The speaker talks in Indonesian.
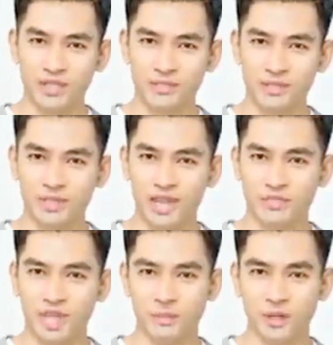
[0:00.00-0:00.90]

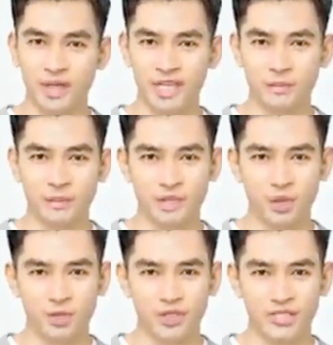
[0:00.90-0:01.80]
Dia ingin mengambil
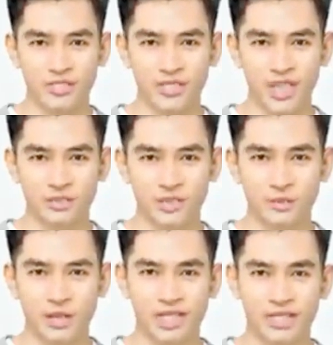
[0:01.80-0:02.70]
kesempatan ini
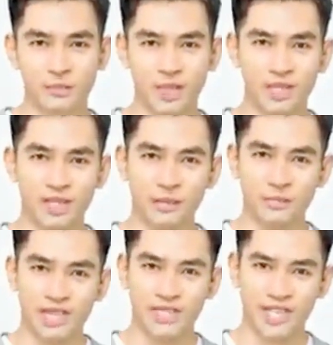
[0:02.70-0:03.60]
untuk
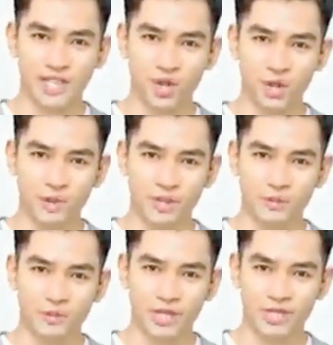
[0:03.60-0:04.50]
mengendalikan Daniel
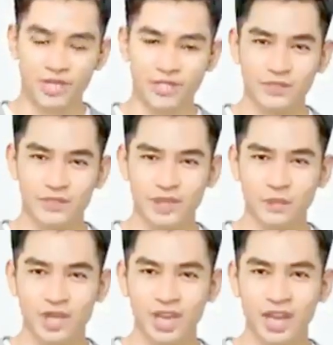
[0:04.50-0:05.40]
dan mencapai
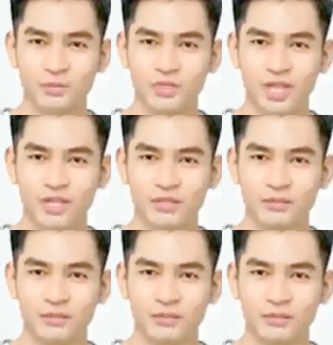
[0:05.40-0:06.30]
tujuan mengendalikan
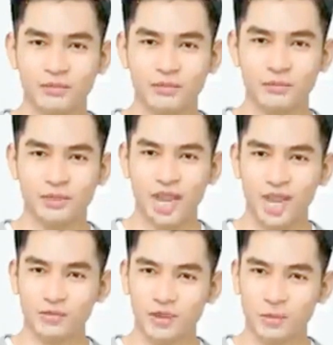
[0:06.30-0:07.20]
seluruh
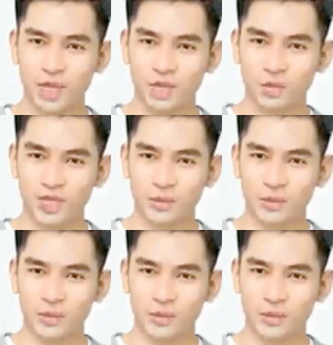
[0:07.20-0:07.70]
firewall fall.